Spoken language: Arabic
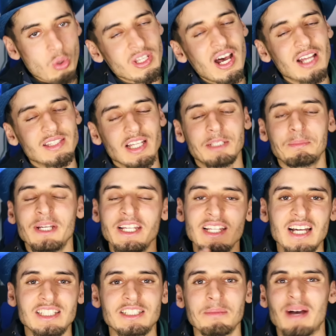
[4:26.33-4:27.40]
وناضت
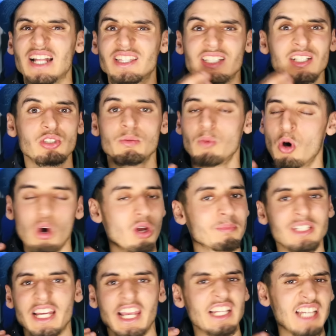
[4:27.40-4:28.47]
بيناتهم حتى الجمهور
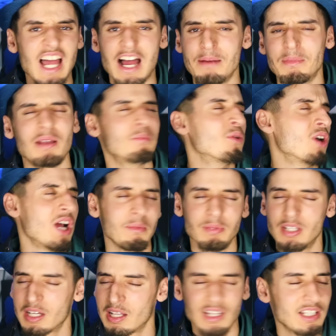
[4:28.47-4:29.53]
بدا كيتحامل المهم
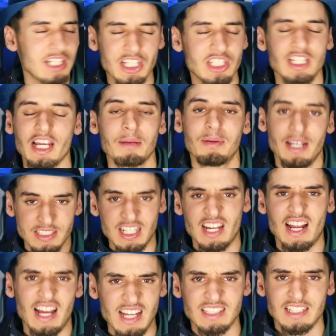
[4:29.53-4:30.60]
داك داك الشيء قبيح
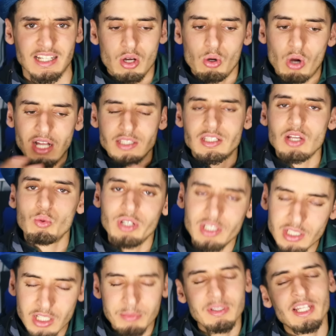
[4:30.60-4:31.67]
صراحه وحتى
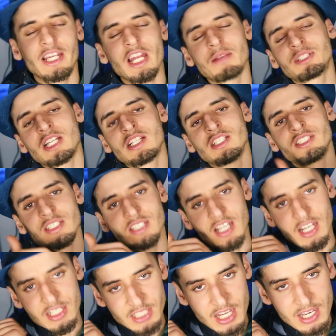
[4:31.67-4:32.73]
الوداد ملي كان مشات
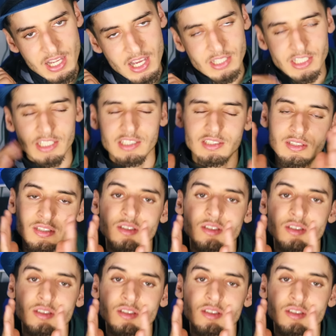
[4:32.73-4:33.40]
الجزائر شحال هذه